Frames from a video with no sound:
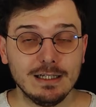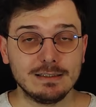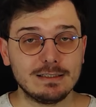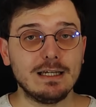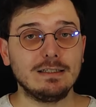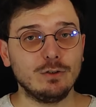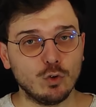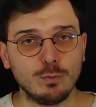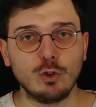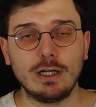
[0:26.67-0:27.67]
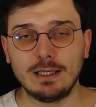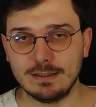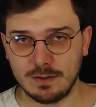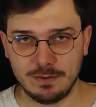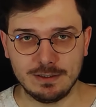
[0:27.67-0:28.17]
sizler de yorum olarak
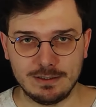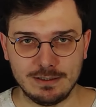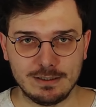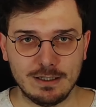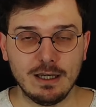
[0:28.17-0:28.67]
yazabilirsiniz.